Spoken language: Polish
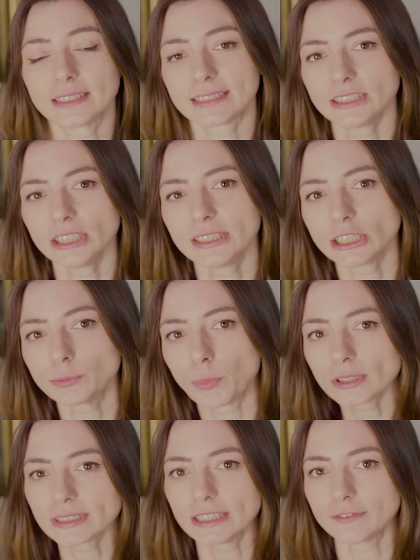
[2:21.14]
W zasadzie nasz
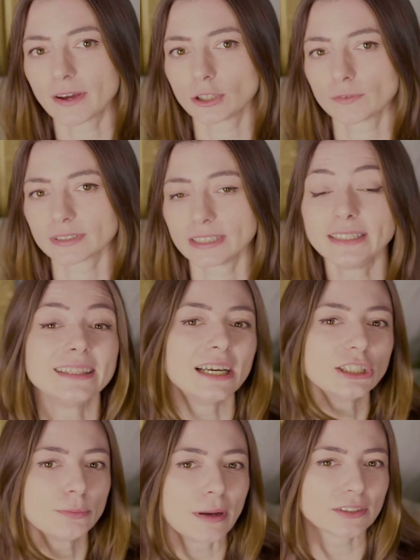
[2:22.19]
polski twardowski
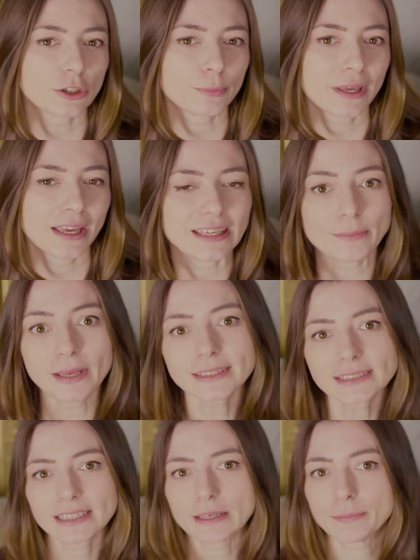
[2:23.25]
też ma w sobie
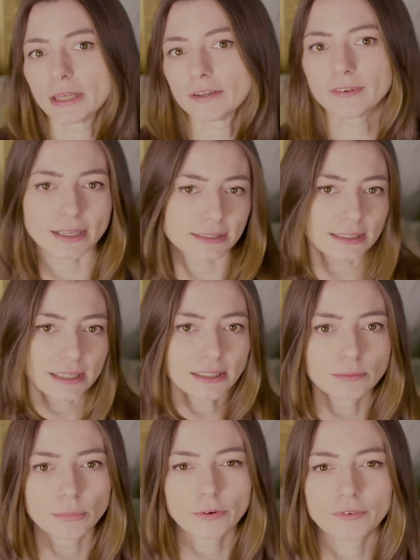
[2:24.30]
niemiecki
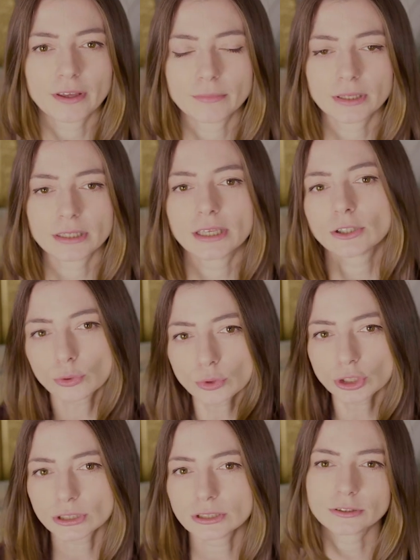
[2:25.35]
pierwiastek, bowiem
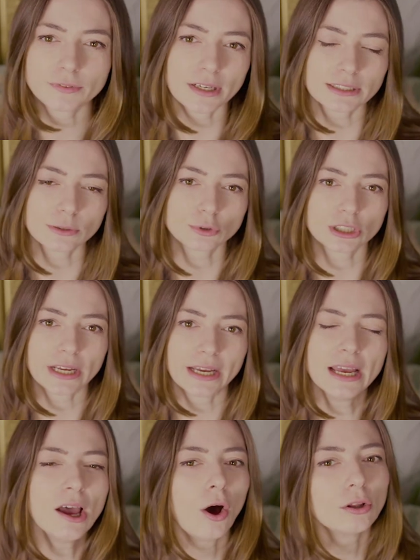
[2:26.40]
niektórzy twierdzą, że
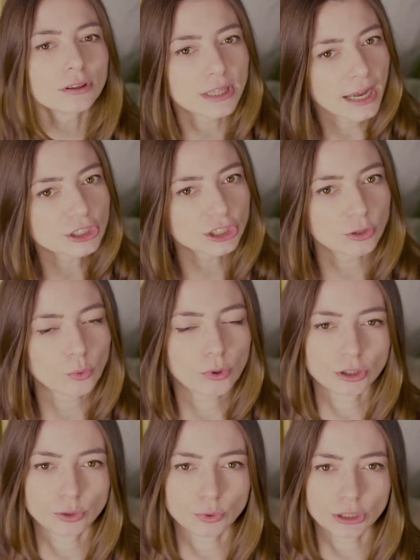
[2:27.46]
on także
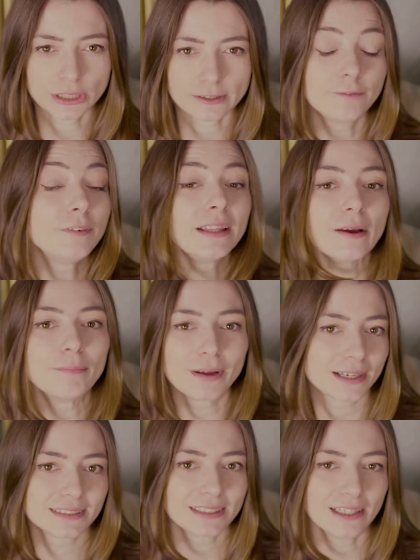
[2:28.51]
urodził się w
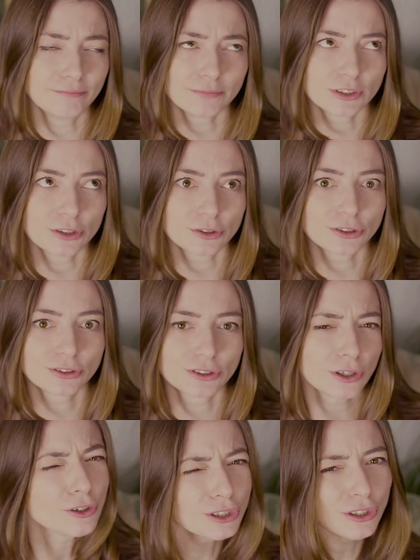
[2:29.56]
Wittenberdze, coś,
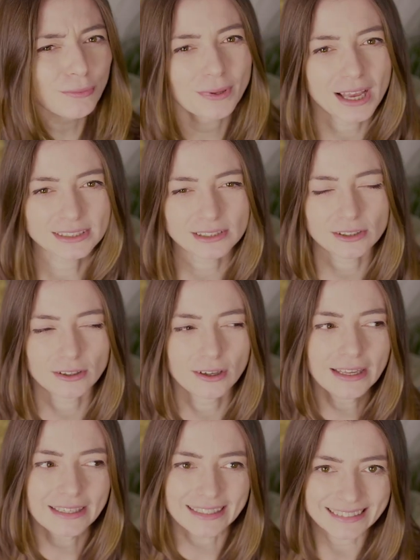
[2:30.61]
coś to miasto
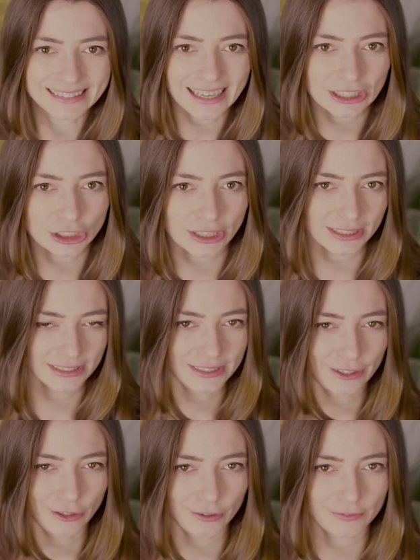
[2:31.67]
jednak
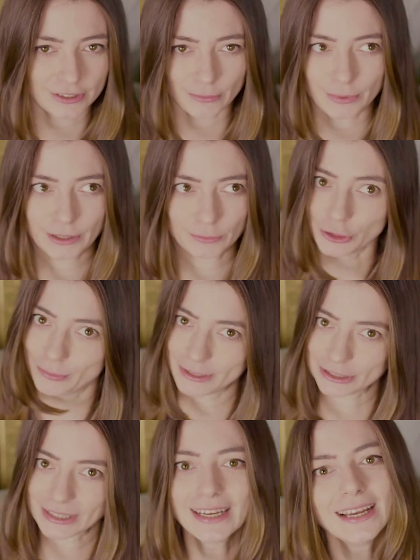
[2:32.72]
szatańskiego w sobie musi
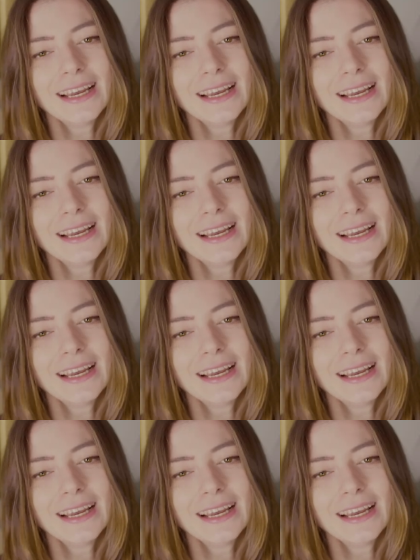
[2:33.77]
mieć.